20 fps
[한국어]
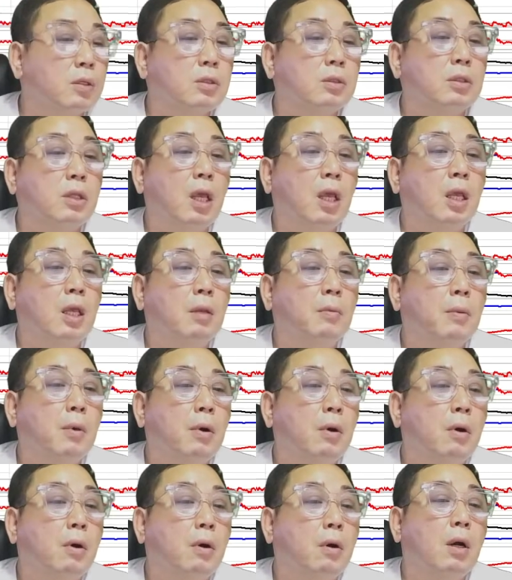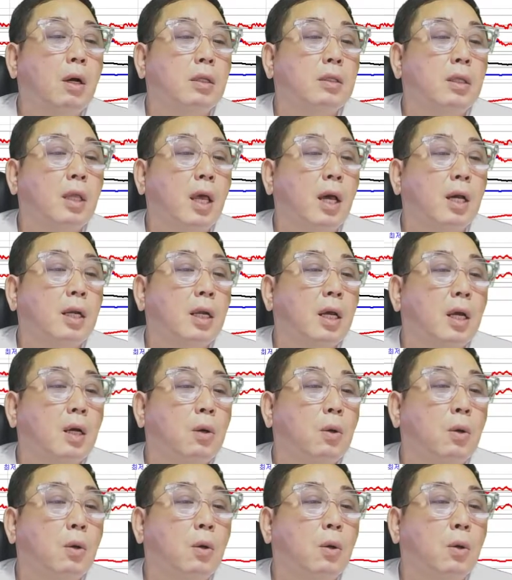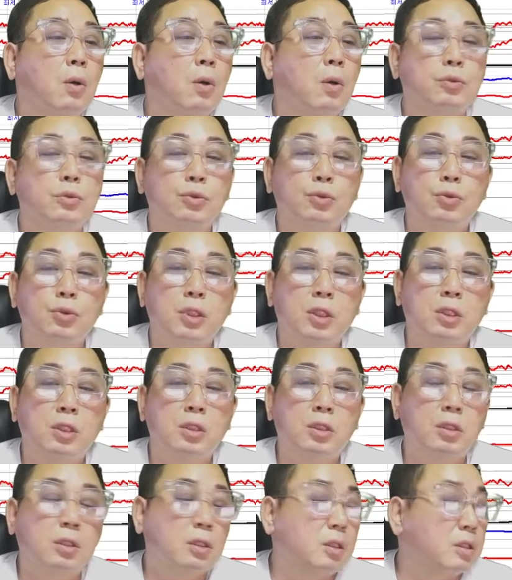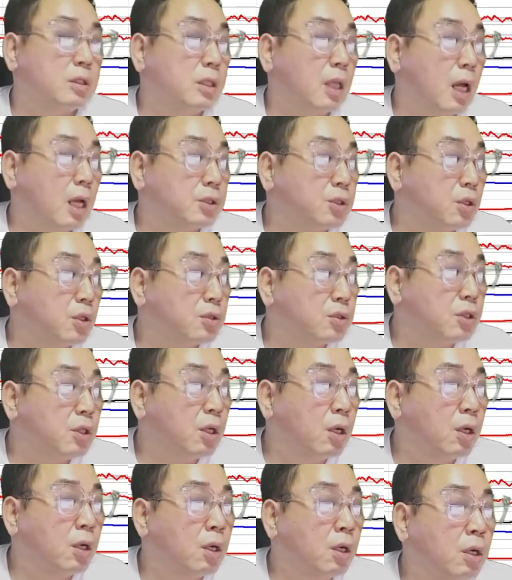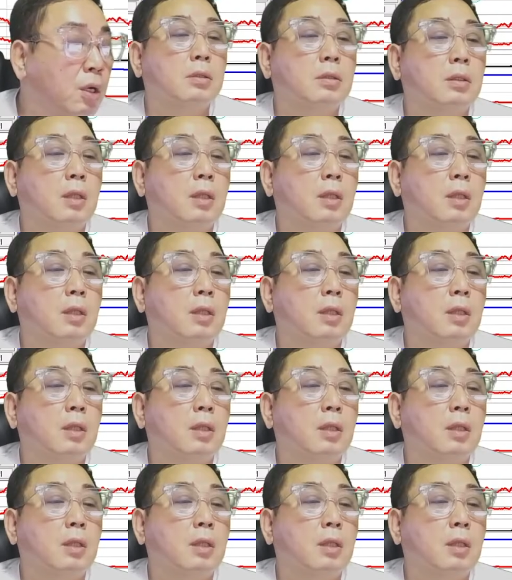네이버, 대한항공, 유니드 다 정리요.